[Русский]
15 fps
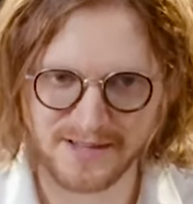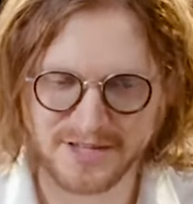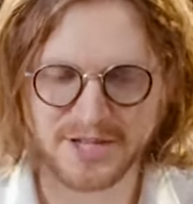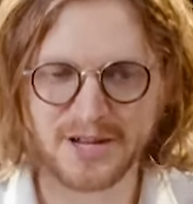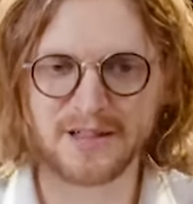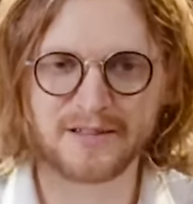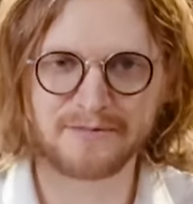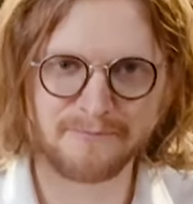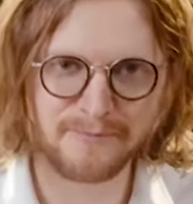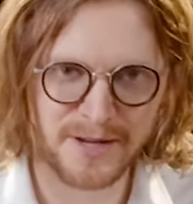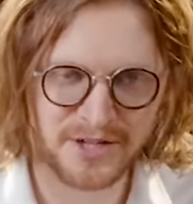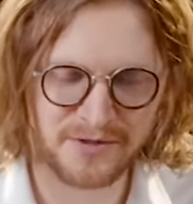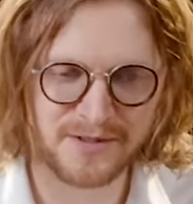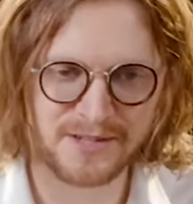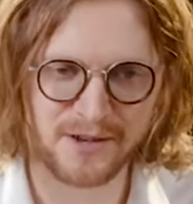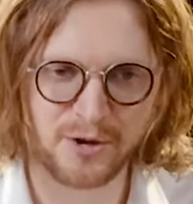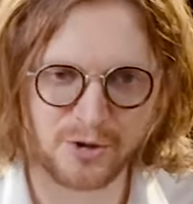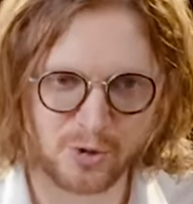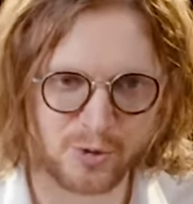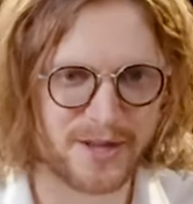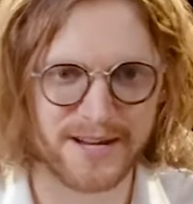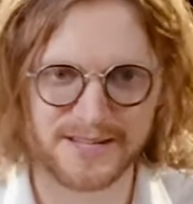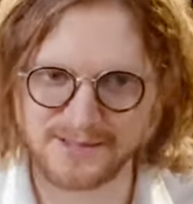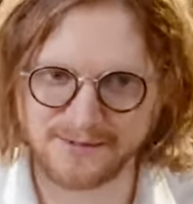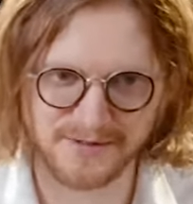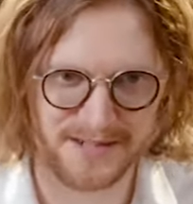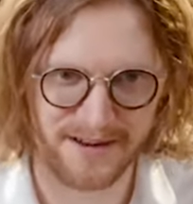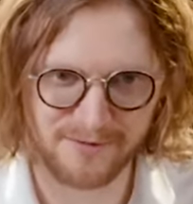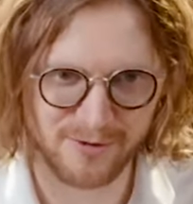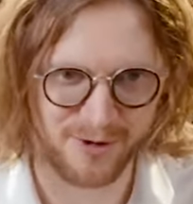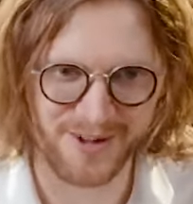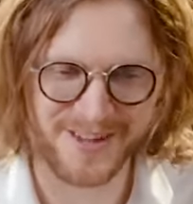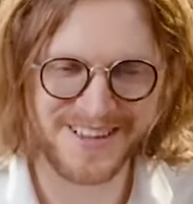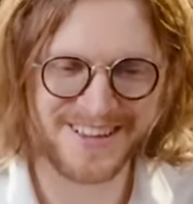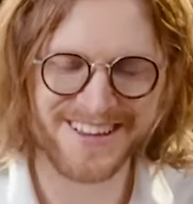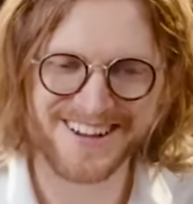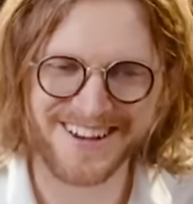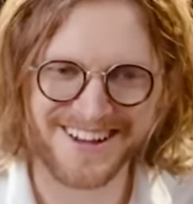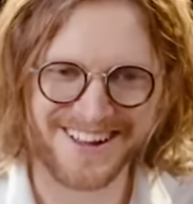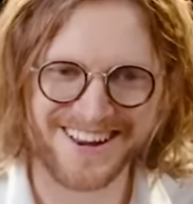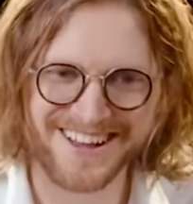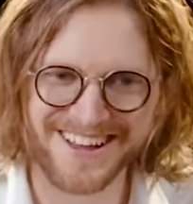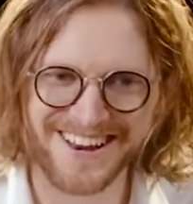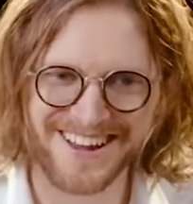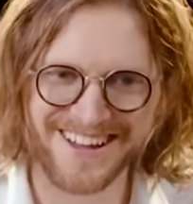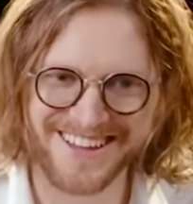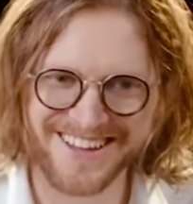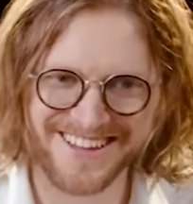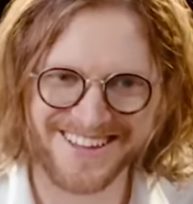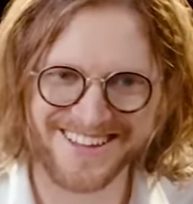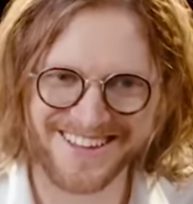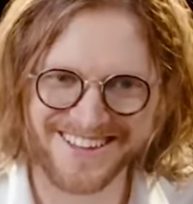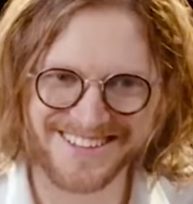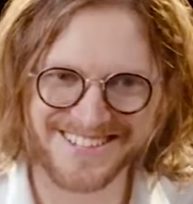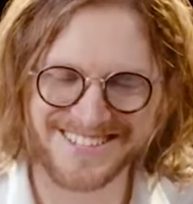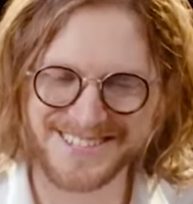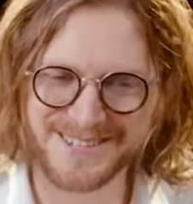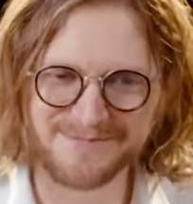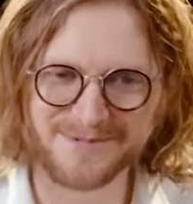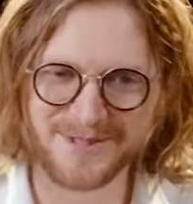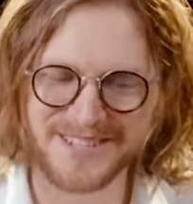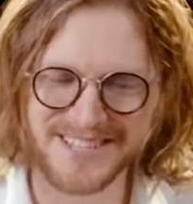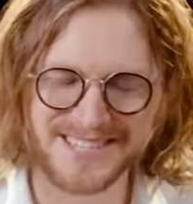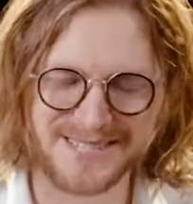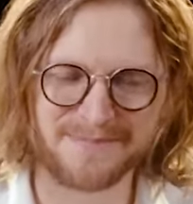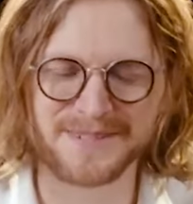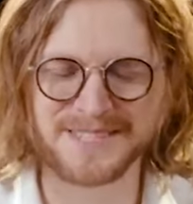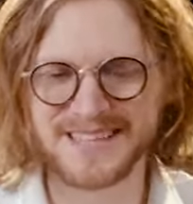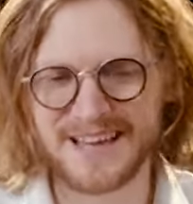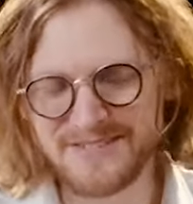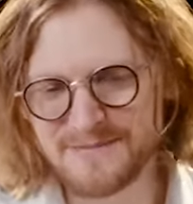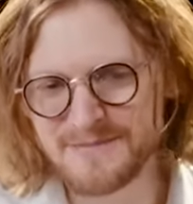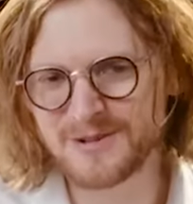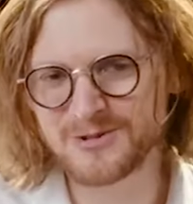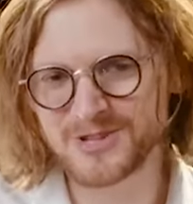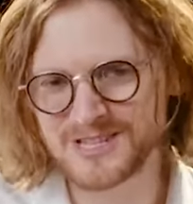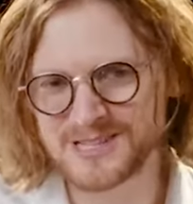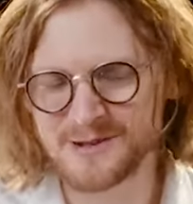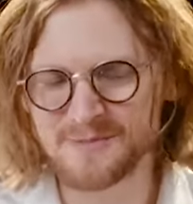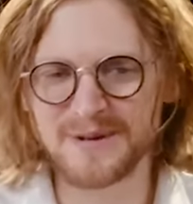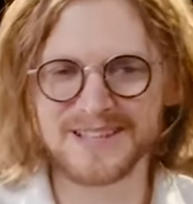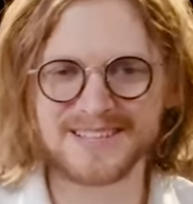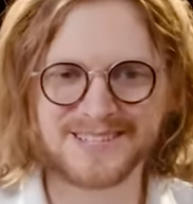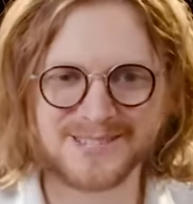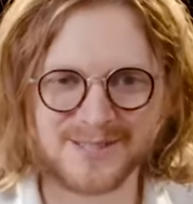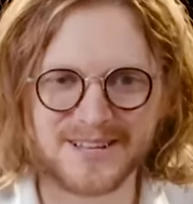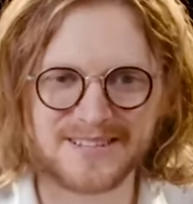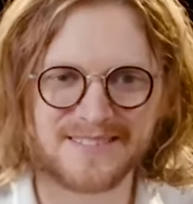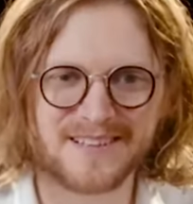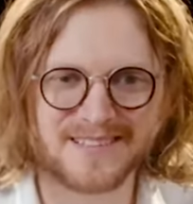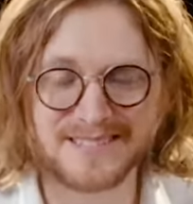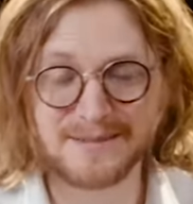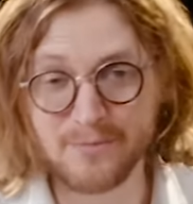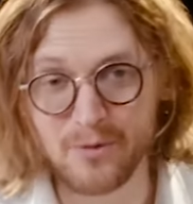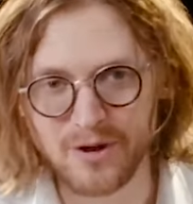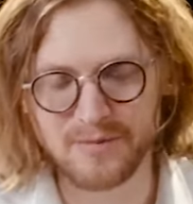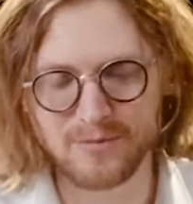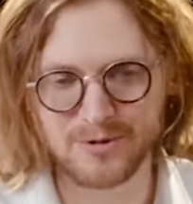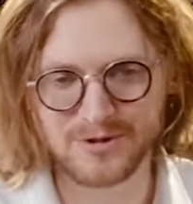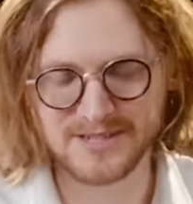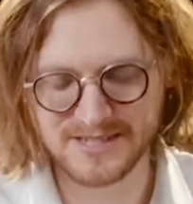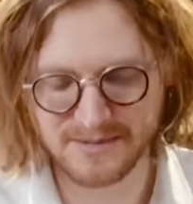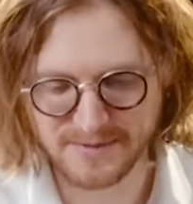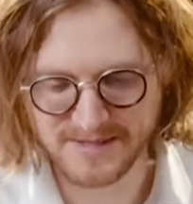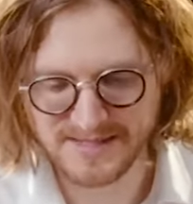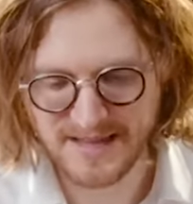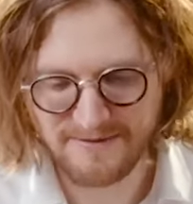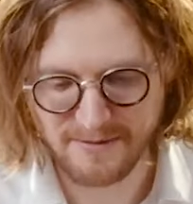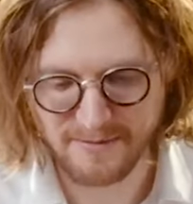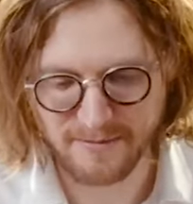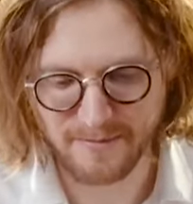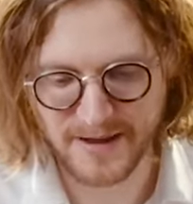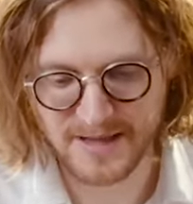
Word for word: Даже когда вмешивается государство, все равно э, э, стимул несопоставимы, а уж если убрать государство, они тем более будут несопоставимы.